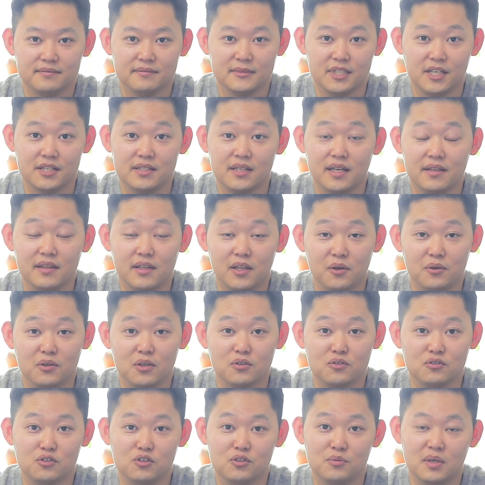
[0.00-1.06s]
자세한
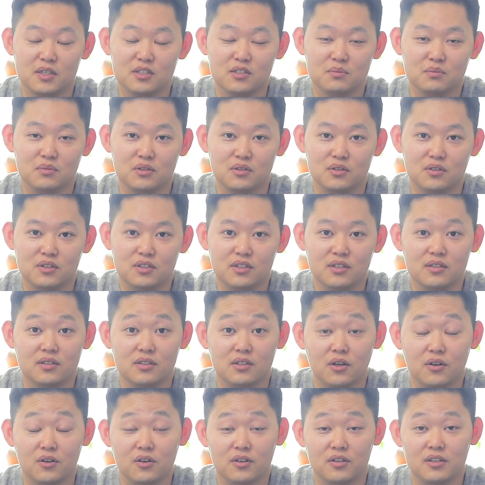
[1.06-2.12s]
내용이 궁금하신 분들은
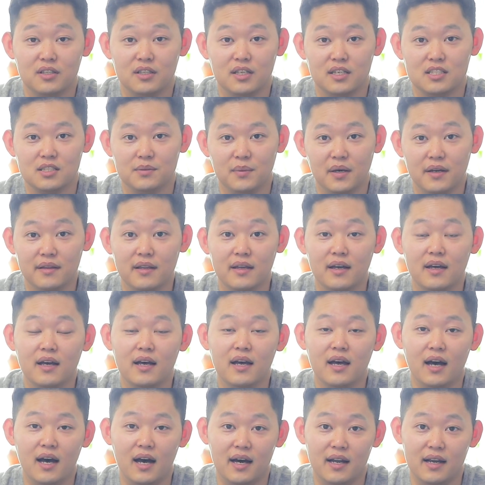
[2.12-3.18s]
영어긴 하지만
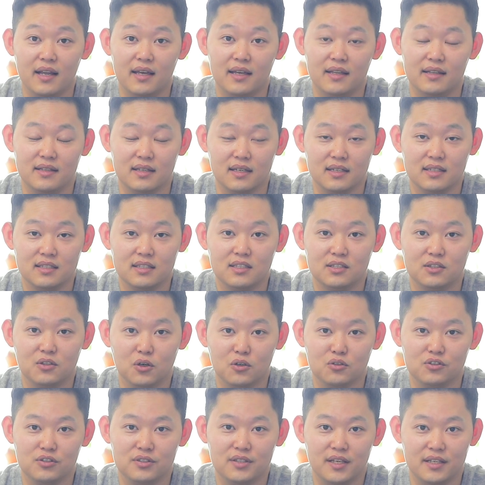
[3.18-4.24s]
아래 링크를
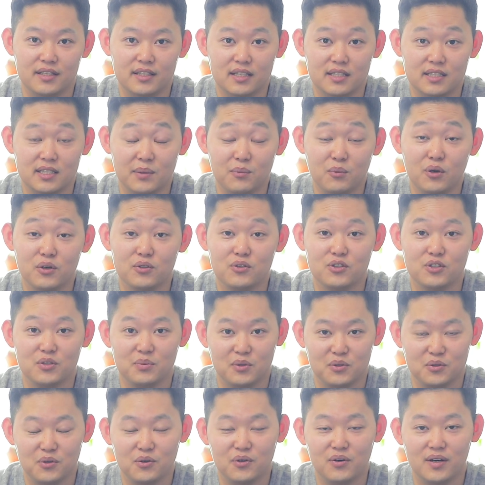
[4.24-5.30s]
넣어둘 테니 참고해
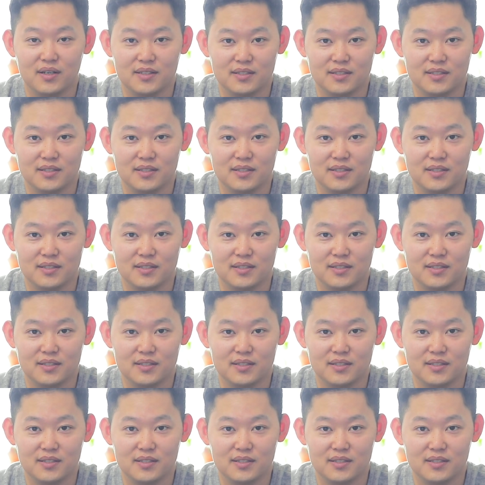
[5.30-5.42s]
주시면 좋을 것